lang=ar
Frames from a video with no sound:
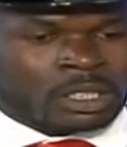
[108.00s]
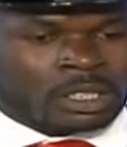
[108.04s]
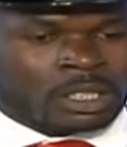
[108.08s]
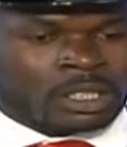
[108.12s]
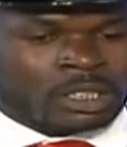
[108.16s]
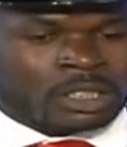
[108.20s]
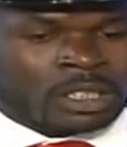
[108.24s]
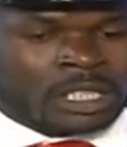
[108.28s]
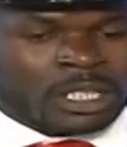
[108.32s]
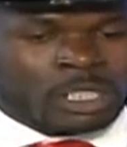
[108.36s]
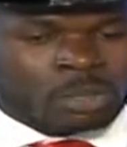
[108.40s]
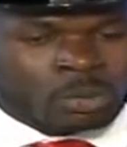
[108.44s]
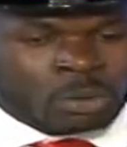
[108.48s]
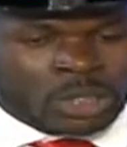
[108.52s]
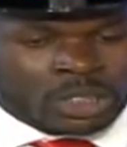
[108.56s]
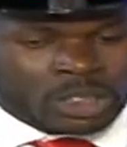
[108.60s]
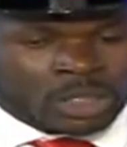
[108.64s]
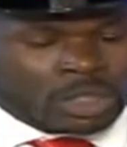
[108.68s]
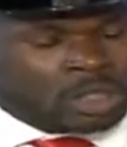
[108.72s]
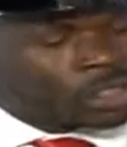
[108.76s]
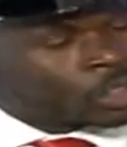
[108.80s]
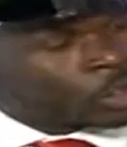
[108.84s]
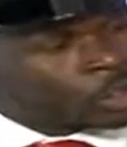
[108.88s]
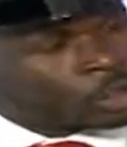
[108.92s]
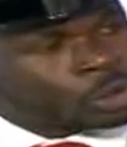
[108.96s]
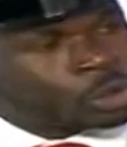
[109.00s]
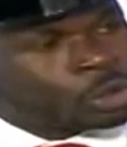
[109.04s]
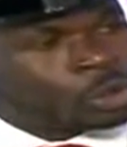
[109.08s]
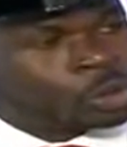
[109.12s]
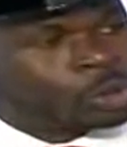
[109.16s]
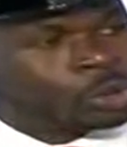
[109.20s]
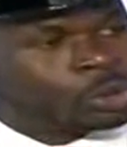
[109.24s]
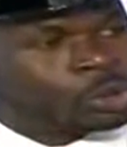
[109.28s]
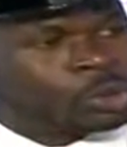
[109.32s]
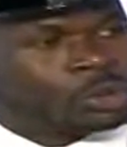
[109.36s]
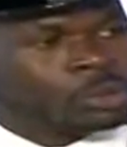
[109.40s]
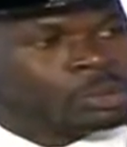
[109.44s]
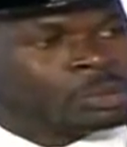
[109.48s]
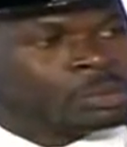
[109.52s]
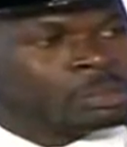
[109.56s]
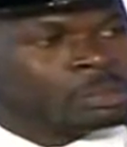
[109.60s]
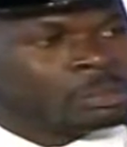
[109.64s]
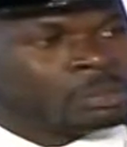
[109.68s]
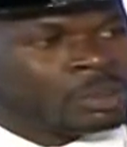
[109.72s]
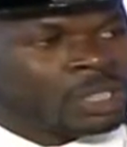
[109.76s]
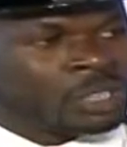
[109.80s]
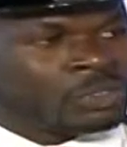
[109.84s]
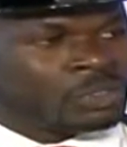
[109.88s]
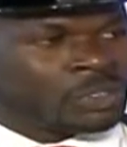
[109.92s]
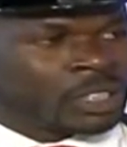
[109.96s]
تاني واصلنا ست شهور
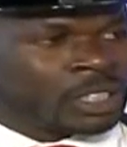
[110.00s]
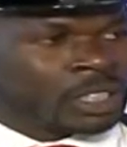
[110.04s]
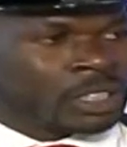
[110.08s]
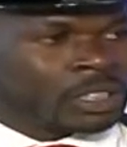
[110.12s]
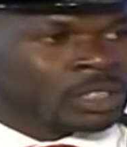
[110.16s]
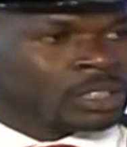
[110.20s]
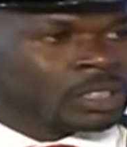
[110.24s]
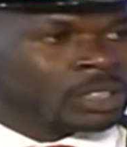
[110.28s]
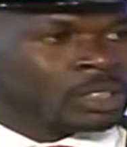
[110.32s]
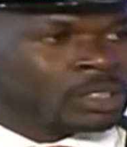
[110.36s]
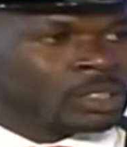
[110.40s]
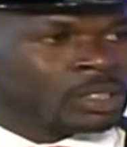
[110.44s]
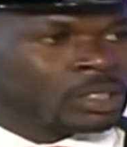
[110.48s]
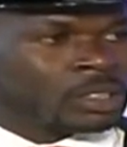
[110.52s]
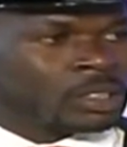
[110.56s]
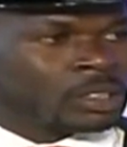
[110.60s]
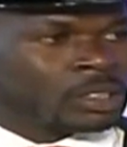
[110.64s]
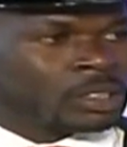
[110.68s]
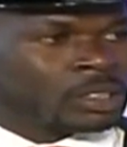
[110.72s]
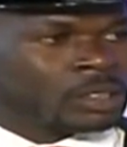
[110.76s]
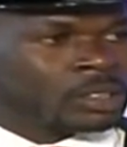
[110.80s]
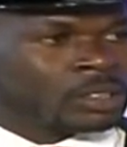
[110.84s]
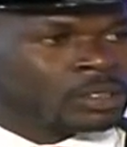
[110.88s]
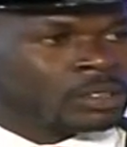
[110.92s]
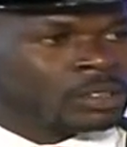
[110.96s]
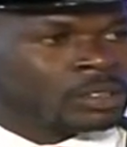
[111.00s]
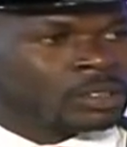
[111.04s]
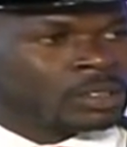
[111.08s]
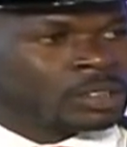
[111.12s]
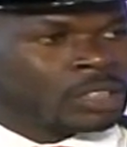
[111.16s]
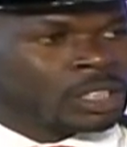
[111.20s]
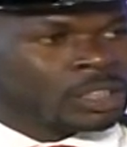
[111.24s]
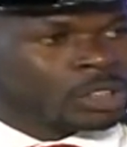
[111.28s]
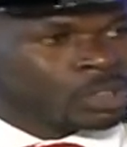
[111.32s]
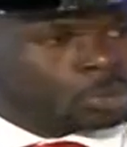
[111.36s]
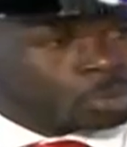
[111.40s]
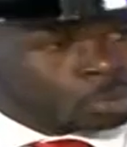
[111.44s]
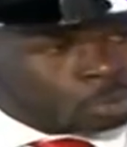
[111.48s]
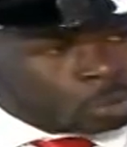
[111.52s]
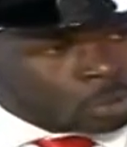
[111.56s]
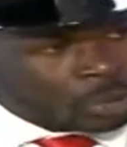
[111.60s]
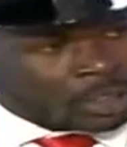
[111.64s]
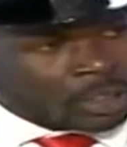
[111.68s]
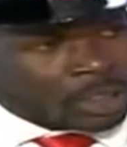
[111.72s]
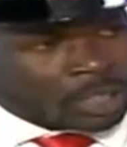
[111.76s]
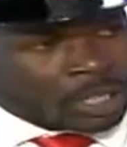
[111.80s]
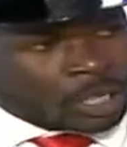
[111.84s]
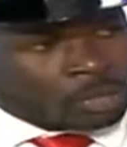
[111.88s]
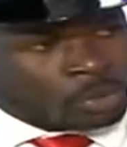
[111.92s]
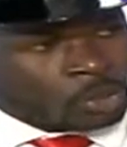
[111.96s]
بفكره آه، الصندوق
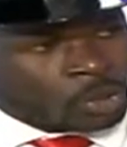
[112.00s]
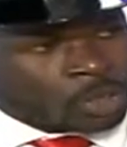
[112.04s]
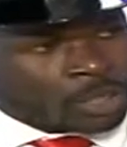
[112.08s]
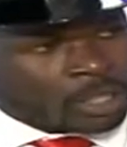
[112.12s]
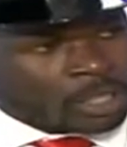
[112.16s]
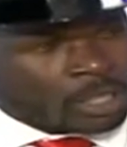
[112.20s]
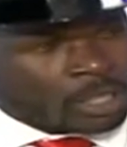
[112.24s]
التكافلي